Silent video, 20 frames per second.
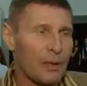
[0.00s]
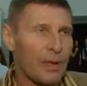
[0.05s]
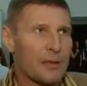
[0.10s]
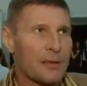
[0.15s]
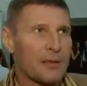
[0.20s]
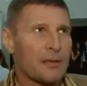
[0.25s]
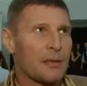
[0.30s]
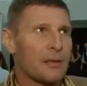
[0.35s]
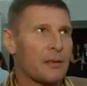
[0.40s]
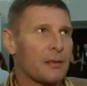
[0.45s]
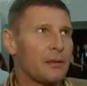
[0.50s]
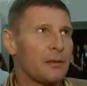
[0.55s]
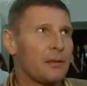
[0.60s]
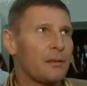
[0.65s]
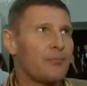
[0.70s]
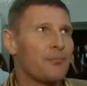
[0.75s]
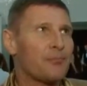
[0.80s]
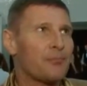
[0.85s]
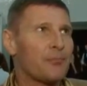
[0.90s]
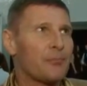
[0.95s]
У нас,
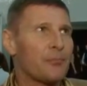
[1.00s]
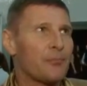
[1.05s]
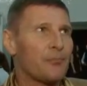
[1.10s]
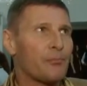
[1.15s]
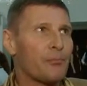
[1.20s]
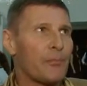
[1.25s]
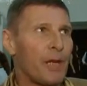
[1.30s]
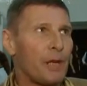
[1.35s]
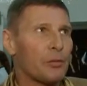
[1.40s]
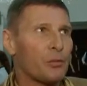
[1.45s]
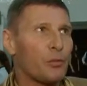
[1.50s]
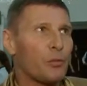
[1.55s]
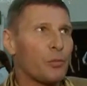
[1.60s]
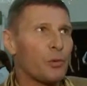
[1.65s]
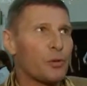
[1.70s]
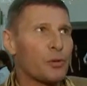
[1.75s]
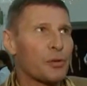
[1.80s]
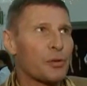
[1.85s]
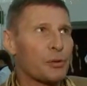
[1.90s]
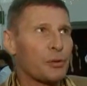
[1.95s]
э, я
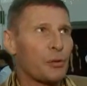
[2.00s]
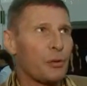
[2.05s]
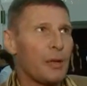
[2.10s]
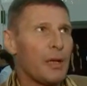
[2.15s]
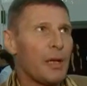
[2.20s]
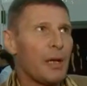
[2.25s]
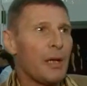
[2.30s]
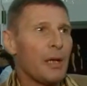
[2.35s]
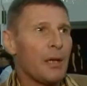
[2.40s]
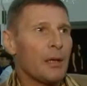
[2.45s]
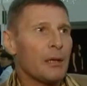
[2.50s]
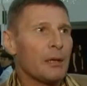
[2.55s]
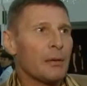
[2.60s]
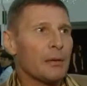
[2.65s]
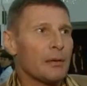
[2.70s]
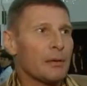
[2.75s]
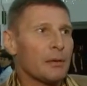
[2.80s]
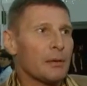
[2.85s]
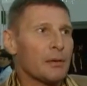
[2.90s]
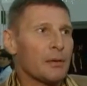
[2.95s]
думаю, что
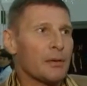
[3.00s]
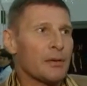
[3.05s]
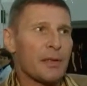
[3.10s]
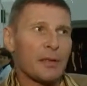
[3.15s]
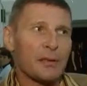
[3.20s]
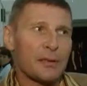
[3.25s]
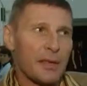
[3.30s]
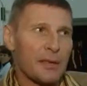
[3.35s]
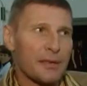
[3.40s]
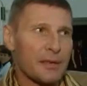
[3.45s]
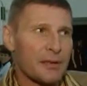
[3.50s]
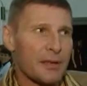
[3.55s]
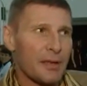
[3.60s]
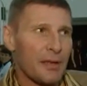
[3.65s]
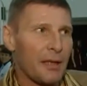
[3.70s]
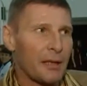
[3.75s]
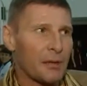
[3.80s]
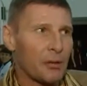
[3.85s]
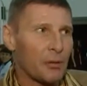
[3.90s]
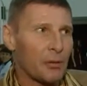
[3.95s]
за
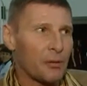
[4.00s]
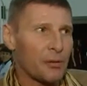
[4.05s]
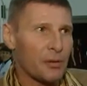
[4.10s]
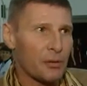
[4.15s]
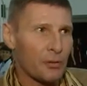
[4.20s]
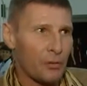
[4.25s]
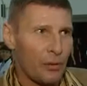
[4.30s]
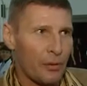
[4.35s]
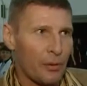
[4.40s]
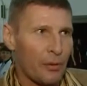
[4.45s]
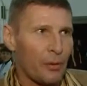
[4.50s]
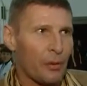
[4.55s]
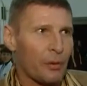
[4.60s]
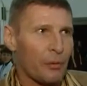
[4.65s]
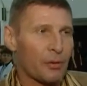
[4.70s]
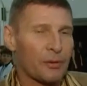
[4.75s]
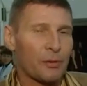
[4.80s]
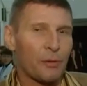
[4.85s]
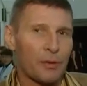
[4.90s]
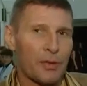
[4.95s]
30-летнюю
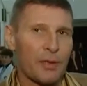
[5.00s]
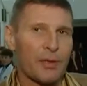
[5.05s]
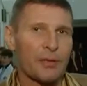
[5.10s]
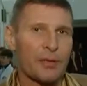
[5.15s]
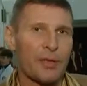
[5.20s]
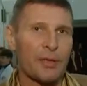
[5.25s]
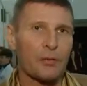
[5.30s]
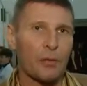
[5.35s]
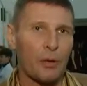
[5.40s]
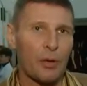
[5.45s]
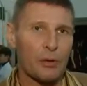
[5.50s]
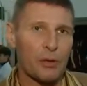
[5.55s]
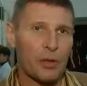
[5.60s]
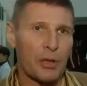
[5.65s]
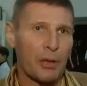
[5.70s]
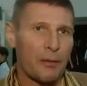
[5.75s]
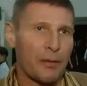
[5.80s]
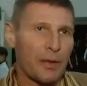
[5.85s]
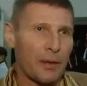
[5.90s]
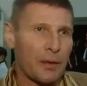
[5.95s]
историю, вот за 40
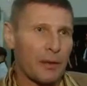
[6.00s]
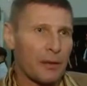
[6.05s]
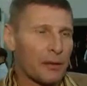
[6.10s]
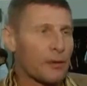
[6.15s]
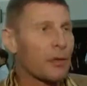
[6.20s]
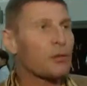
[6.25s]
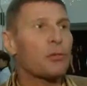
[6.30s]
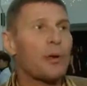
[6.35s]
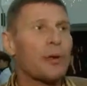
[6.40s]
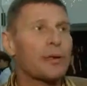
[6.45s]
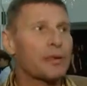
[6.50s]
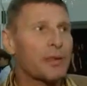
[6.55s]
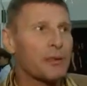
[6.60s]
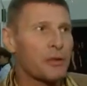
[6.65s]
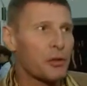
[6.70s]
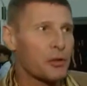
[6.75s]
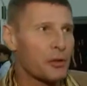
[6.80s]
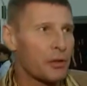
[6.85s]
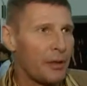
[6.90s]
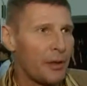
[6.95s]
человек, за 40
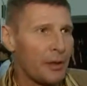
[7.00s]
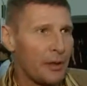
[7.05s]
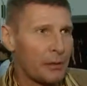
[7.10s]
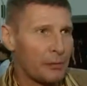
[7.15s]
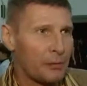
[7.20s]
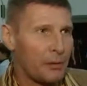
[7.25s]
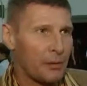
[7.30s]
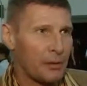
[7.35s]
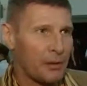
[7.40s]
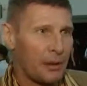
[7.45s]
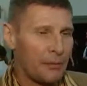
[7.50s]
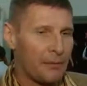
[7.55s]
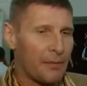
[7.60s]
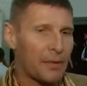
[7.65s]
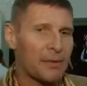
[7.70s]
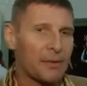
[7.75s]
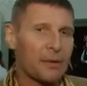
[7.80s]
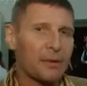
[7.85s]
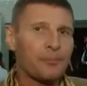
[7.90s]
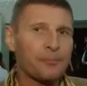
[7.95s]
тысяч человек, которых я
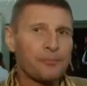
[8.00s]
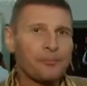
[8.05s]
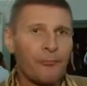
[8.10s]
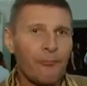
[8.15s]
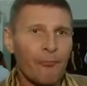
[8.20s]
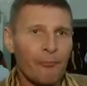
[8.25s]
видел